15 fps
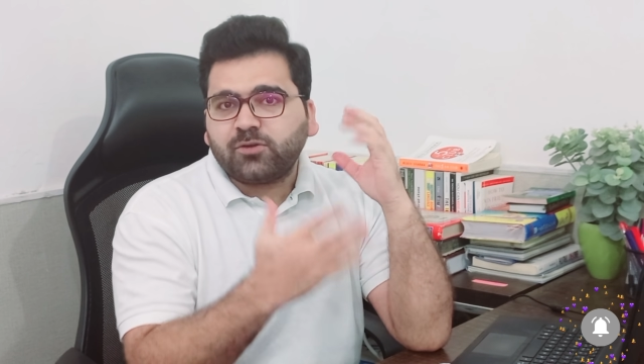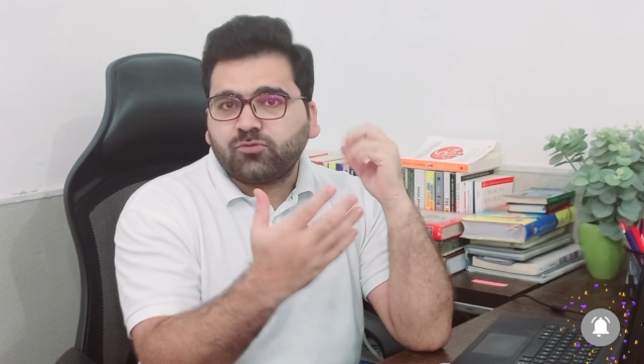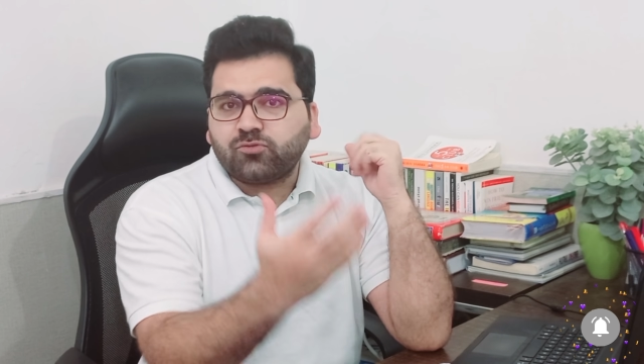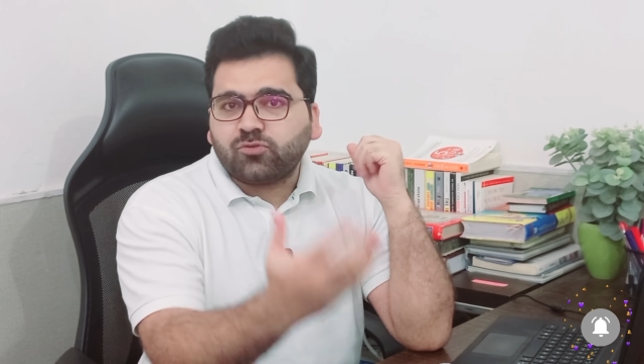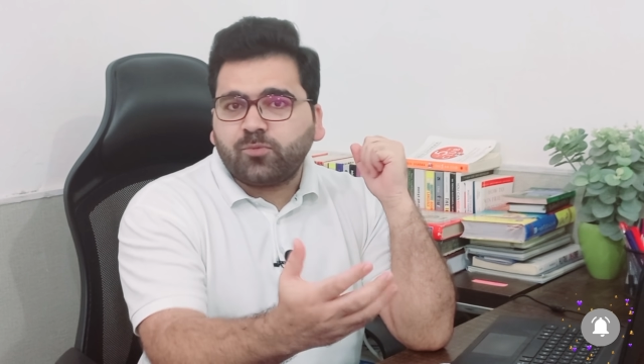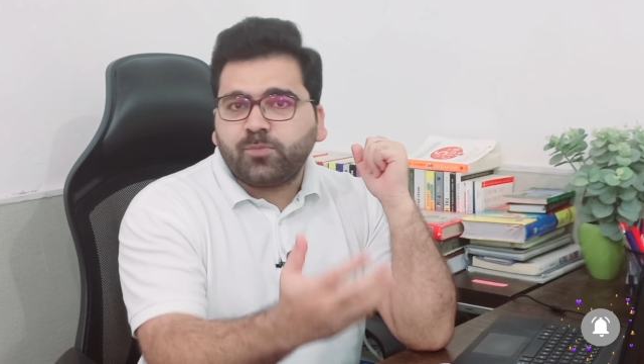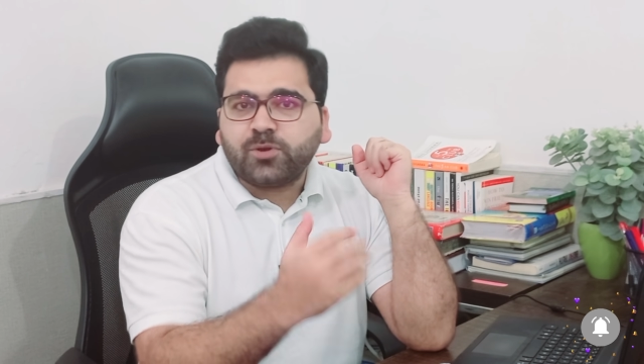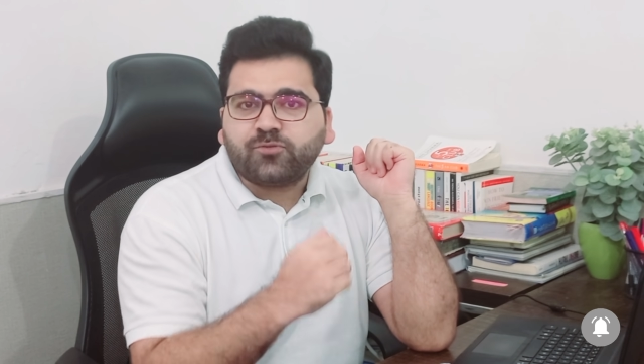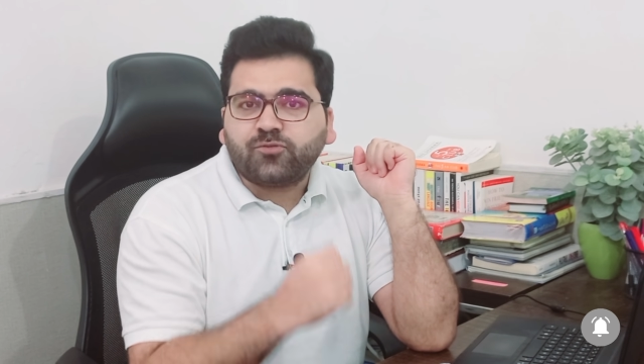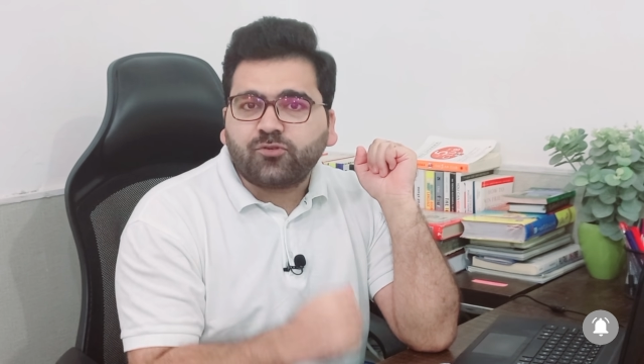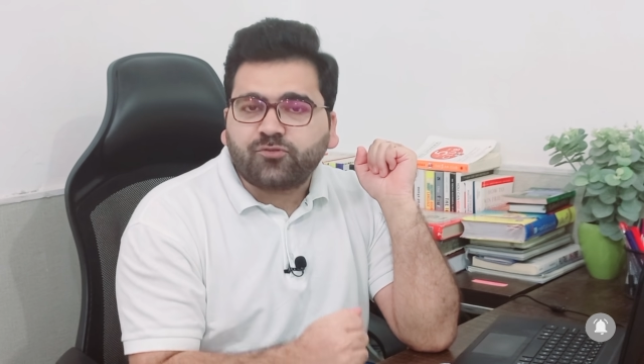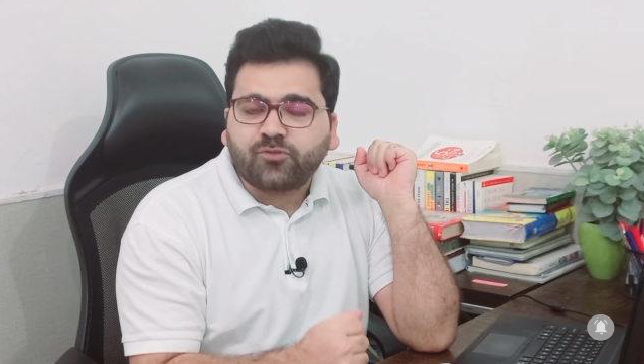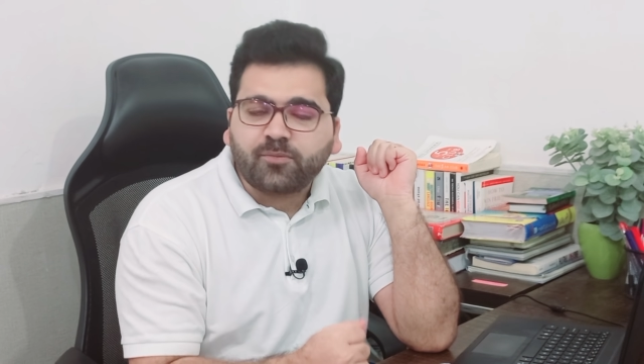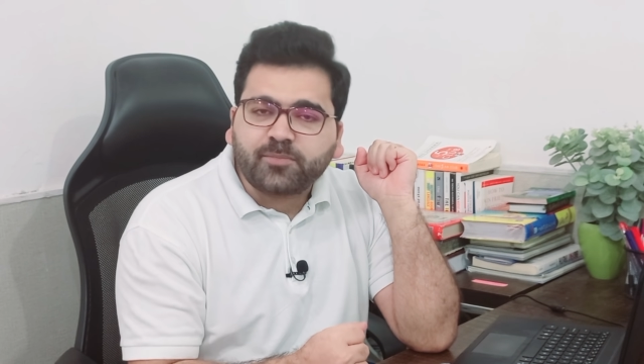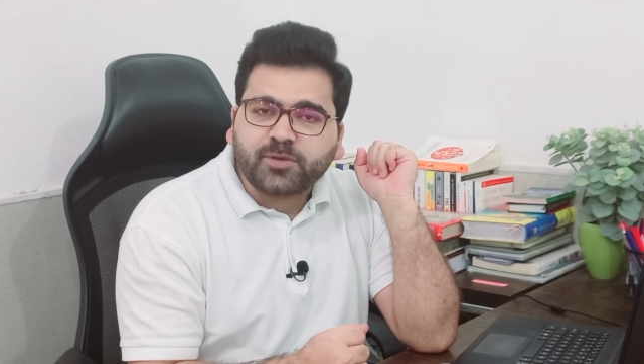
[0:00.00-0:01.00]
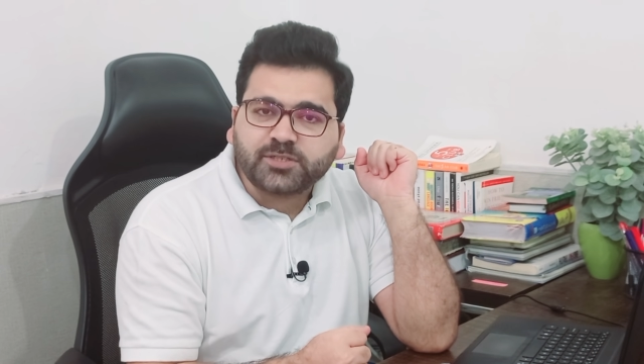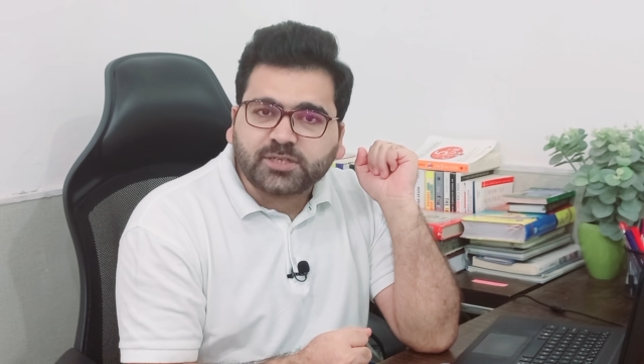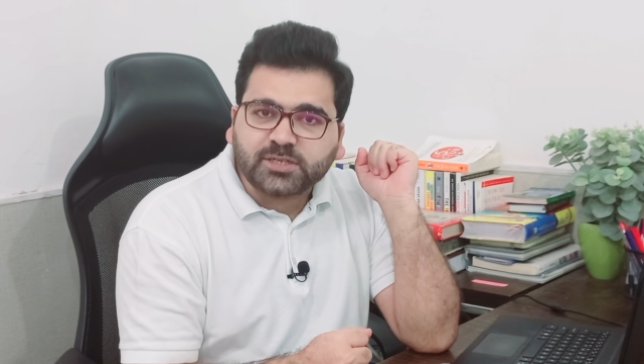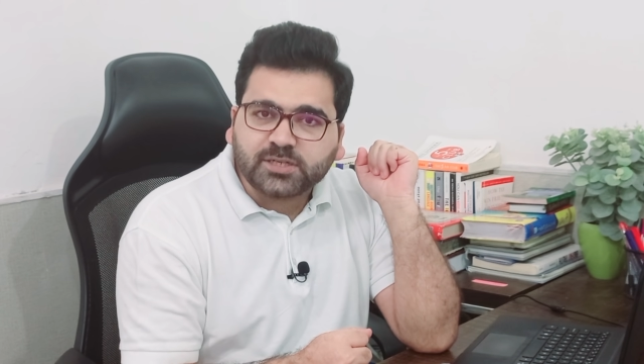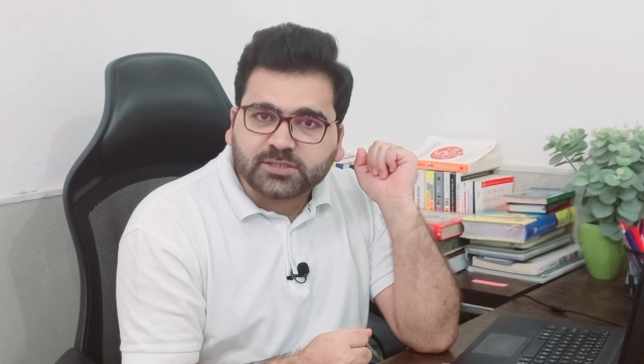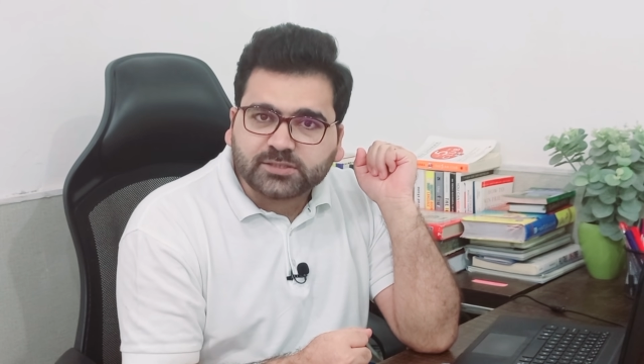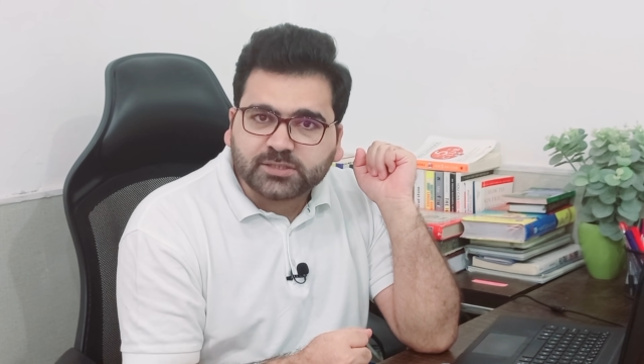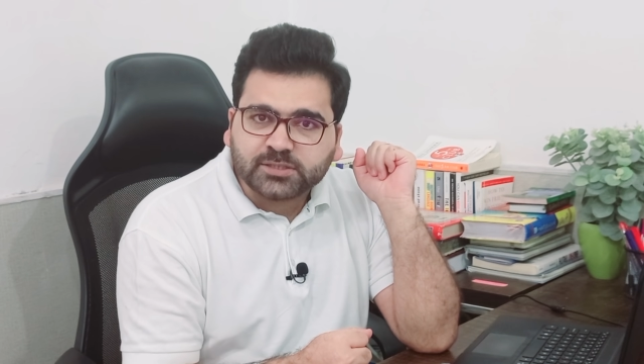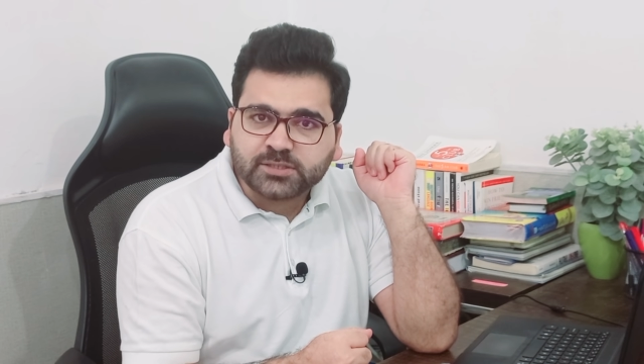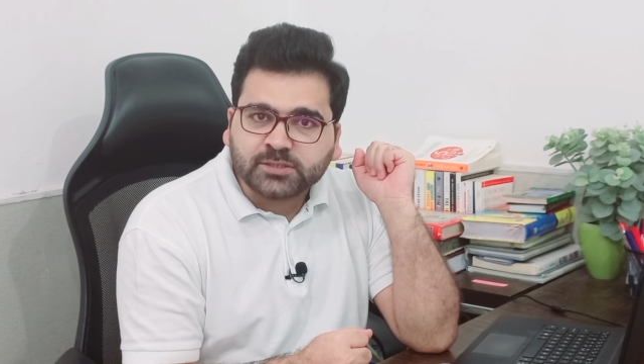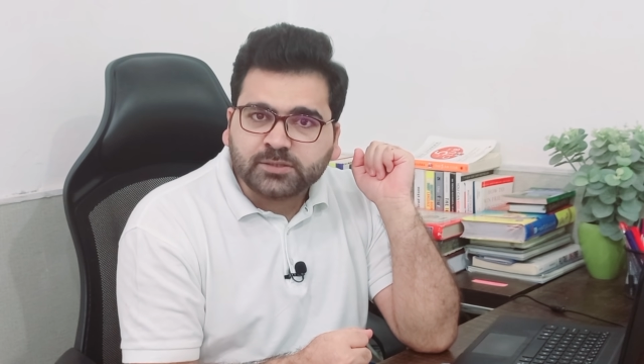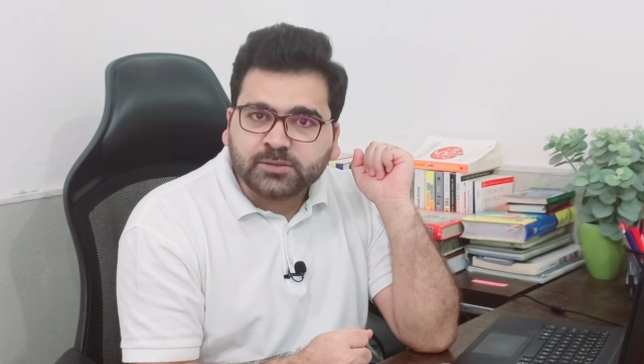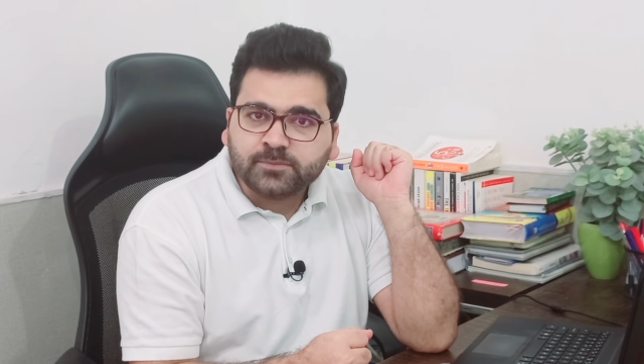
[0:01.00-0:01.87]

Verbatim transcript: उनको बिग फोर फॉर्म में जाना चाहिए